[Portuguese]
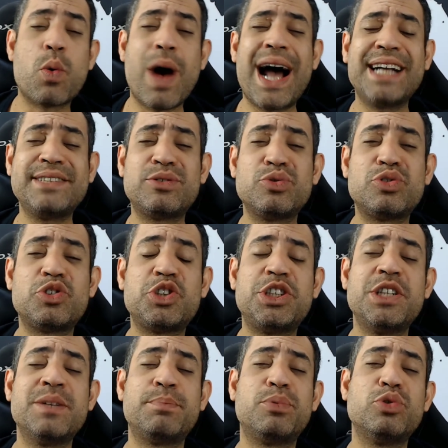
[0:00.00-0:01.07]
quais os
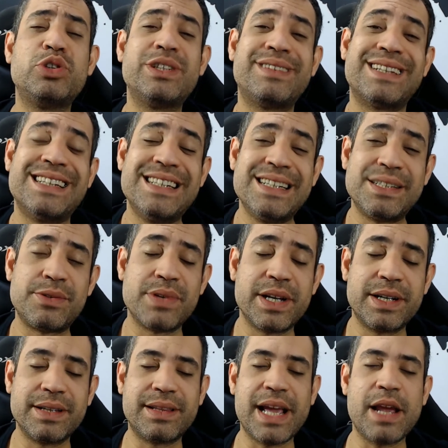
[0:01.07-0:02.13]
tipos de transfer
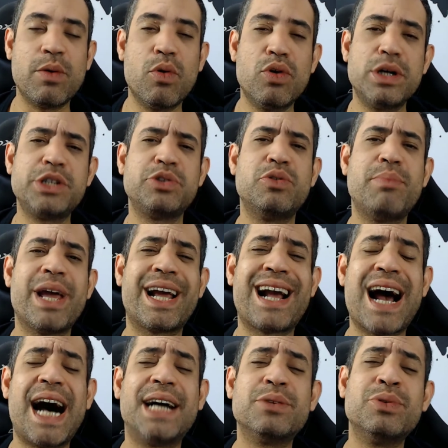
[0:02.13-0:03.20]
que tem hoje no
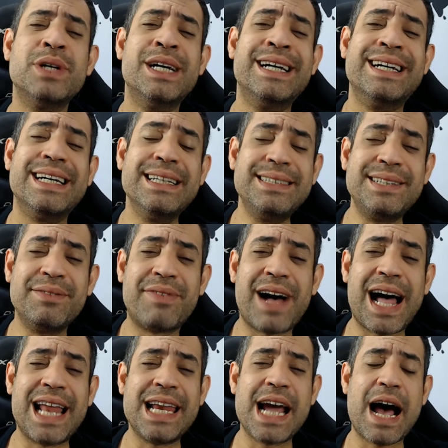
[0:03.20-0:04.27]
mercado e se
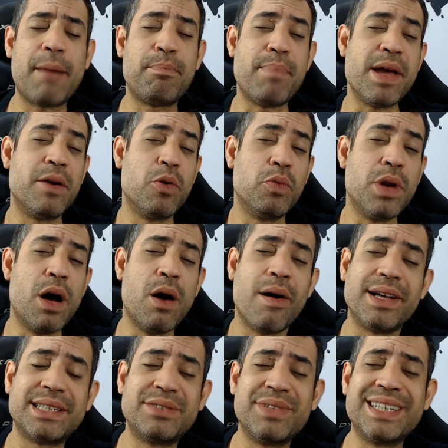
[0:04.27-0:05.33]
vale a pena ou
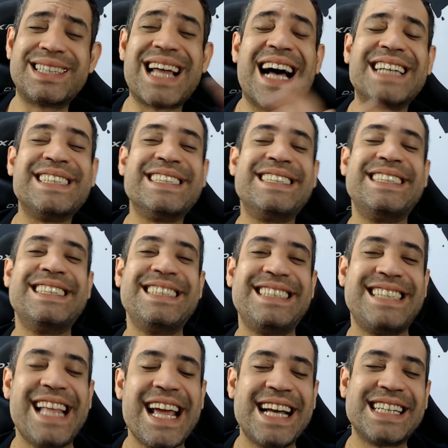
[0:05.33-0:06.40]
não as vantagens e
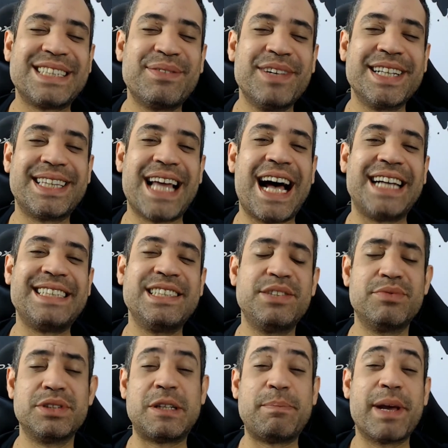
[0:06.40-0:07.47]
desvantagens
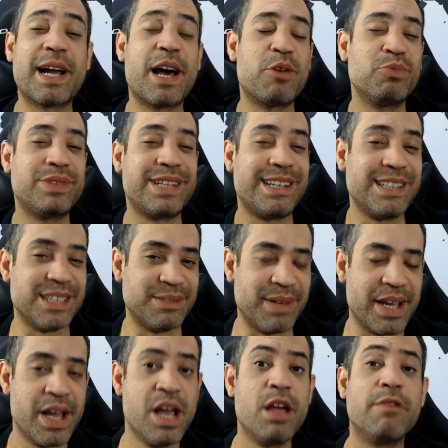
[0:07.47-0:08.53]
de você pegar um
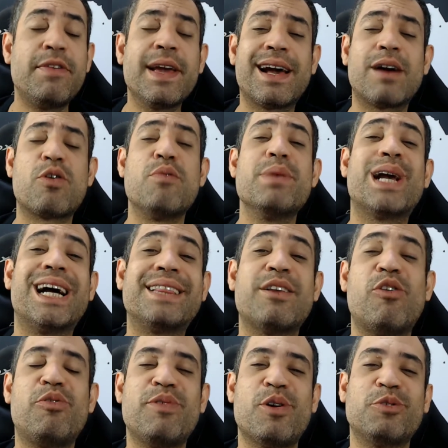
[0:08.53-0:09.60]
transfer. Fica comigo
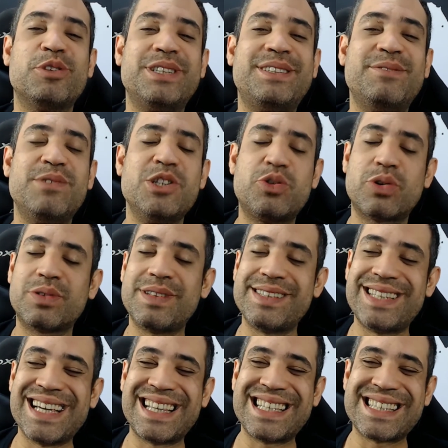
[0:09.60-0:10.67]
até o final desse vídeo que eu
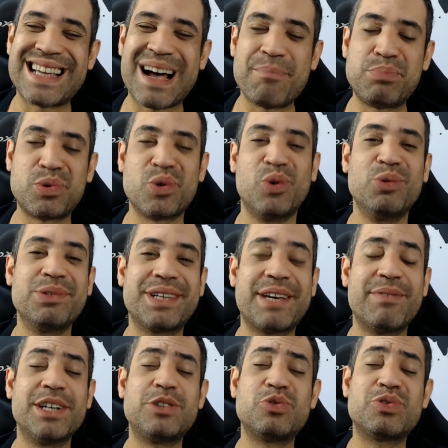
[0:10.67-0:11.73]
tenho certeza absoluta
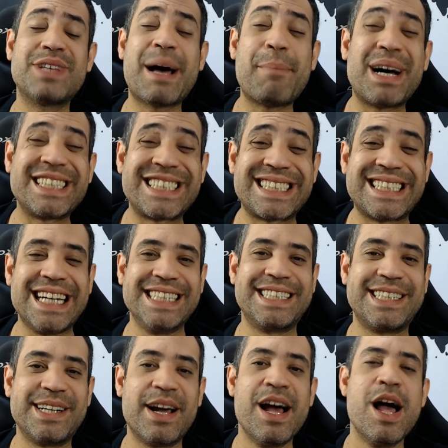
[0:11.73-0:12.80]
que vai te ajudar
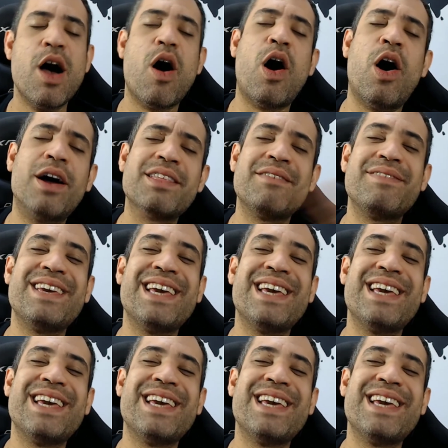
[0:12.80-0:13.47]
bastante. Roda a